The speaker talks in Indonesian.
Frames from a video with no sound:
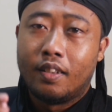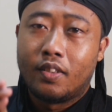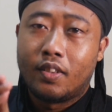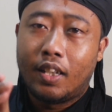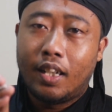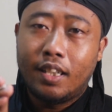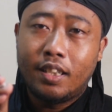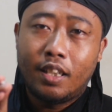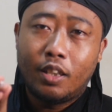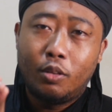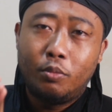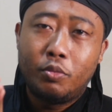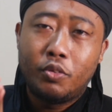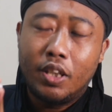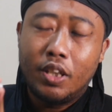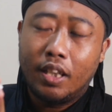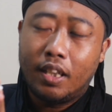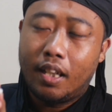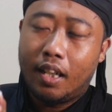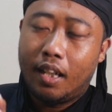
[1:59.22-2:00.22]
Salah satu
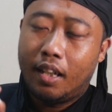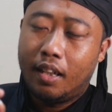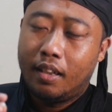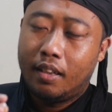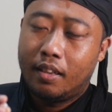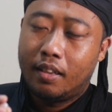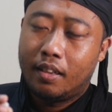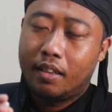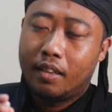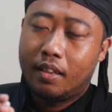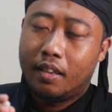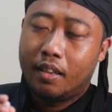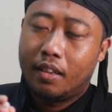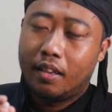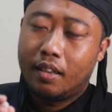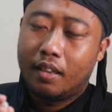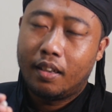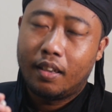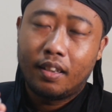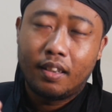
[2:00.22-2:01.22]
mustika
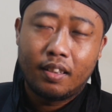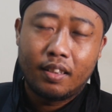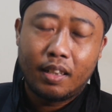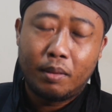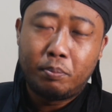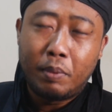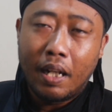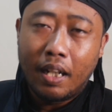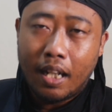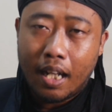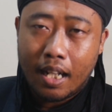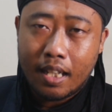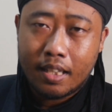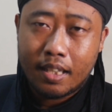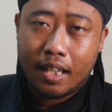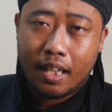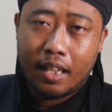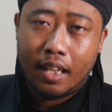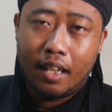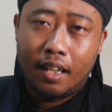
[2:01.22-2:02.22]
kebanggaan
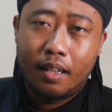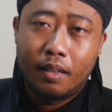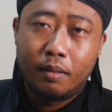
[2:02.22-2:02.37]
saya,